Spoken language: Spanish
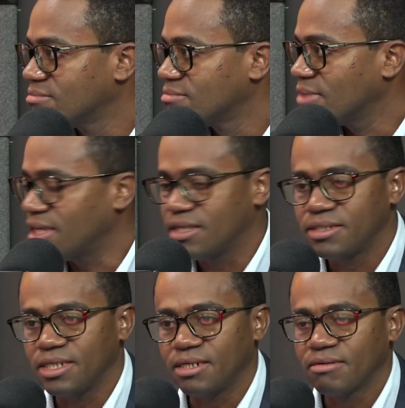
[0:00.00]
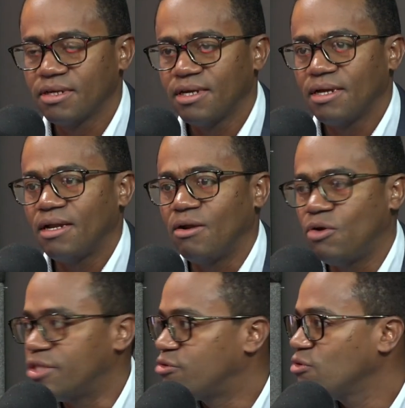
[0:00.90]
Es decir, los
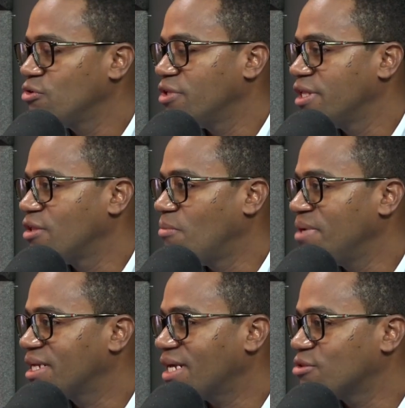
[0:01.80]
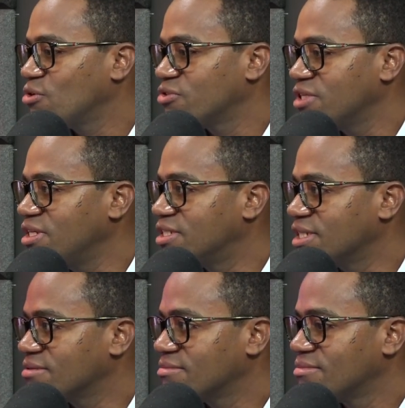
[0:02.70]
estudios de 2014 dicen... Lo
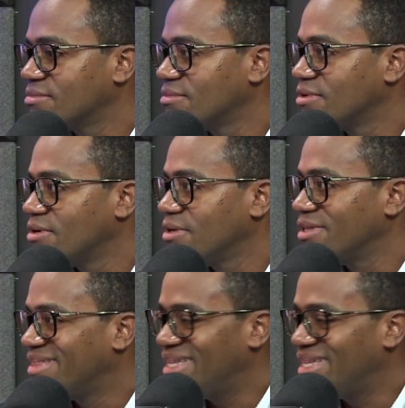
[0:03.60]
avisaban, lo preveían.